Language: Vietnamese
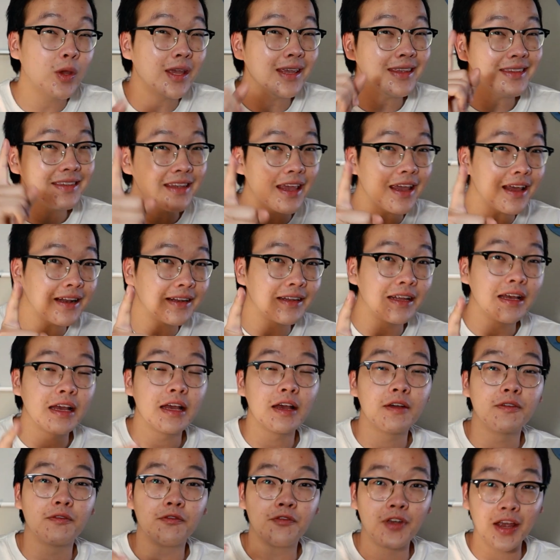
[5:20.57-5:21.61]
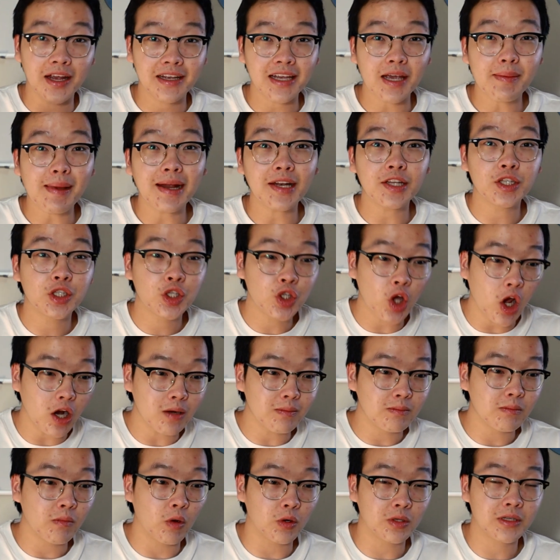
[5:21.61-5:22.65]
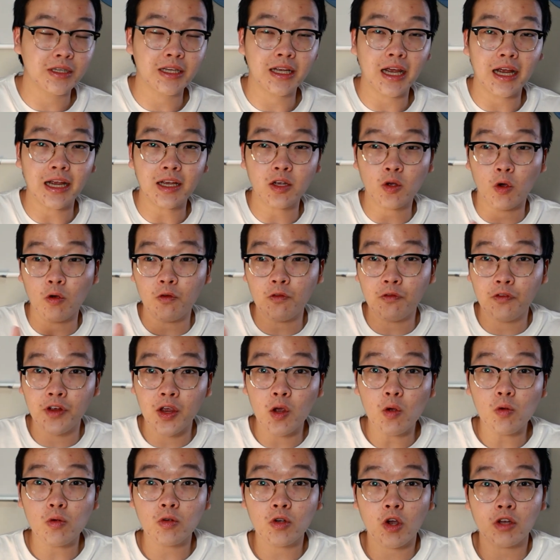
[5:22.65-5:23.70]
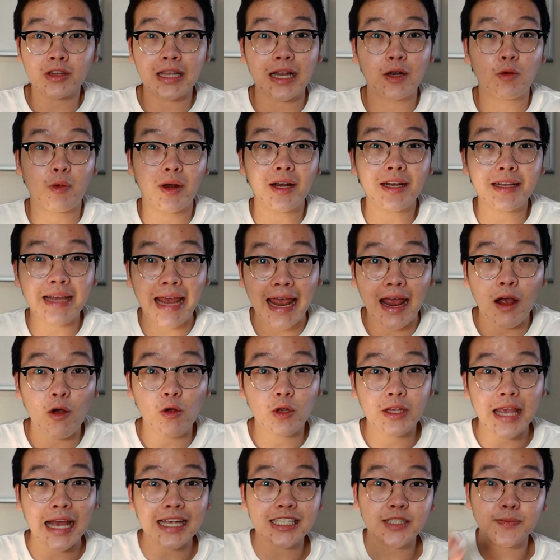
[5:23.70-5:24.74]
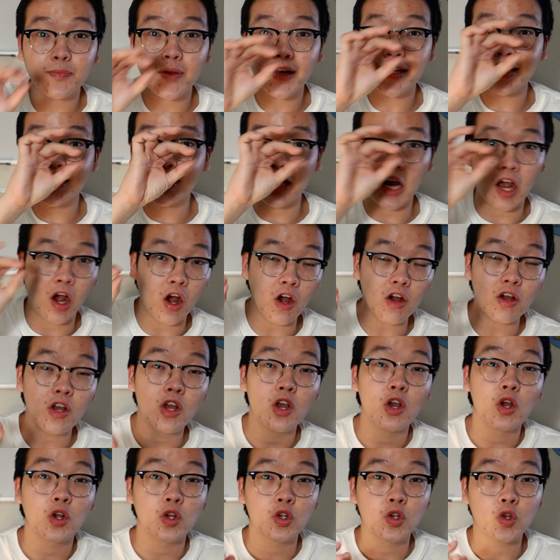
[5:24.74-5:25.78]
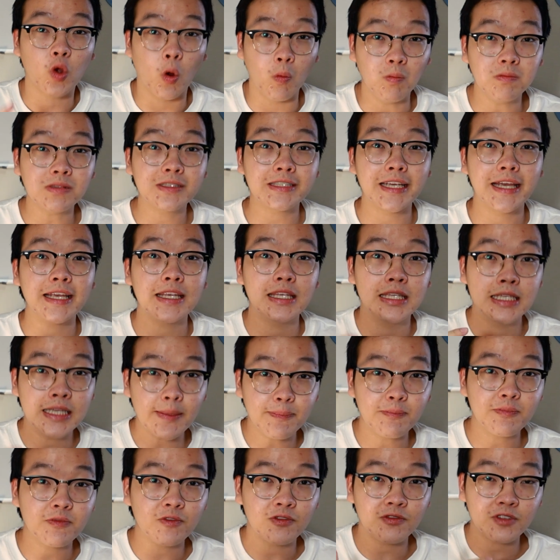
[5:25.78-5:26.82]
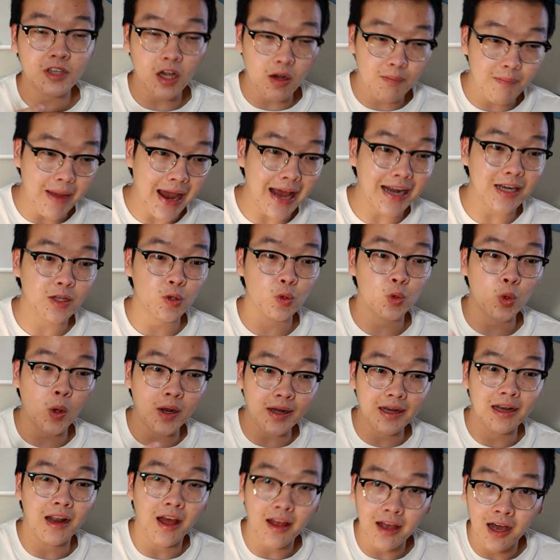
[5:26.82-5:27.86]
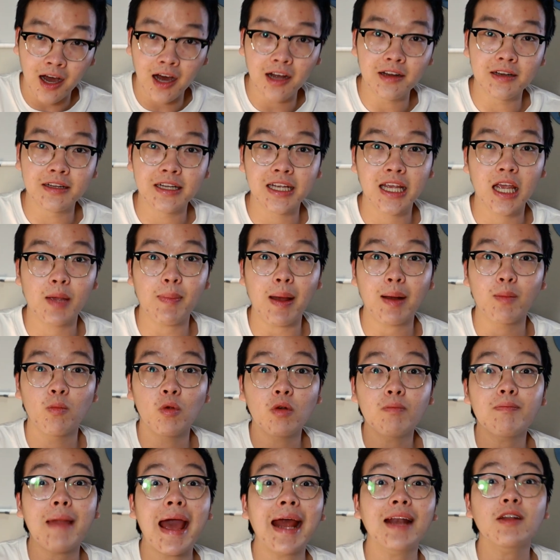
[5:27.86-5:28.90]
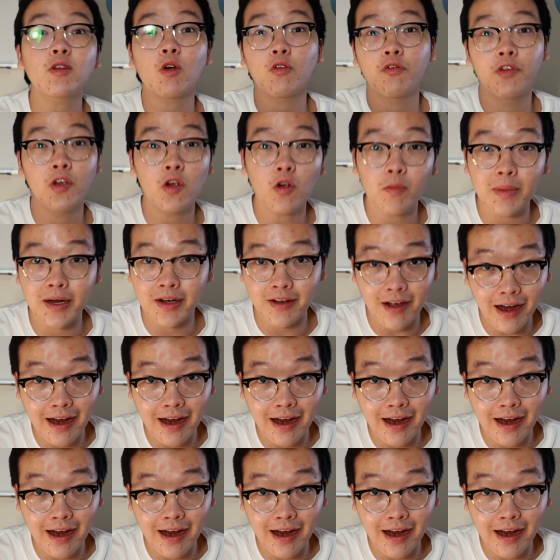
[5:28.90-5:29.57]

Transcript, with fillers: tuy nhiên việc các bạn chọn một cái cổ phiếu có thanh khoản cao giá spread nhỏ cũng sẽ giúp cho bạn thuận lợi hơn khi bạn muốn bán cổ phiếu của mình